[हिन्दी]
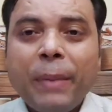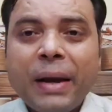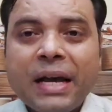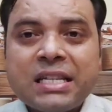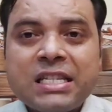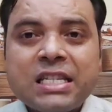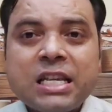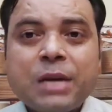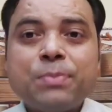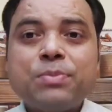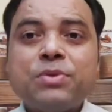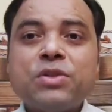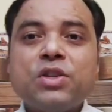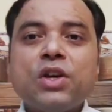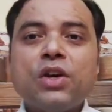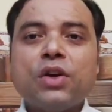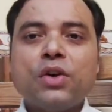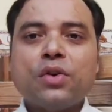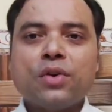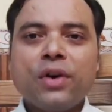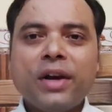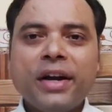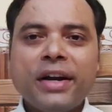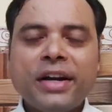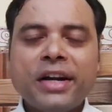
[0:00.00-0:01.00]
पैसिव से
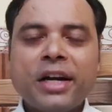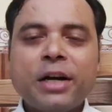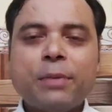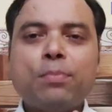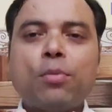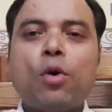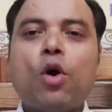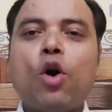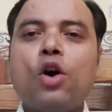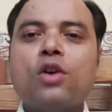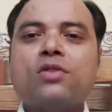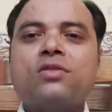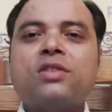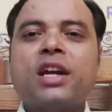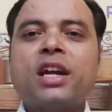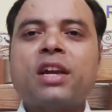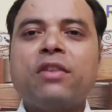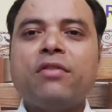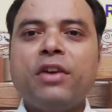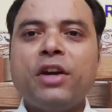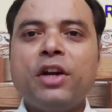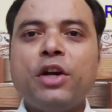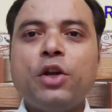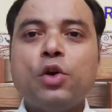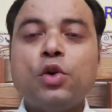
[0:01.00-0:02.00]
रिलेटेड बहुत सारी
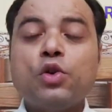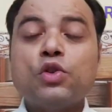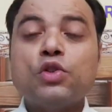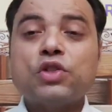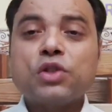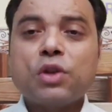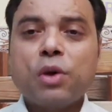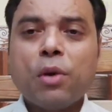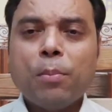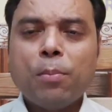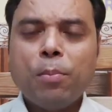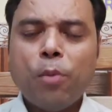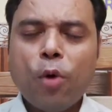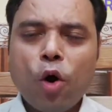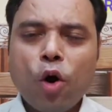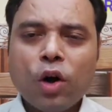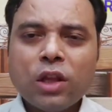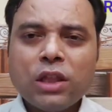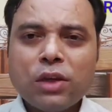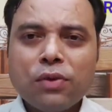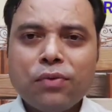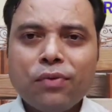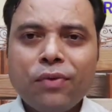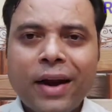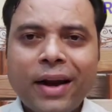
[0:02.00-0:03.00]
वीडियोस
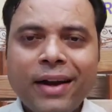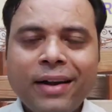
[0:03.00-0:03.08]
बहुत ही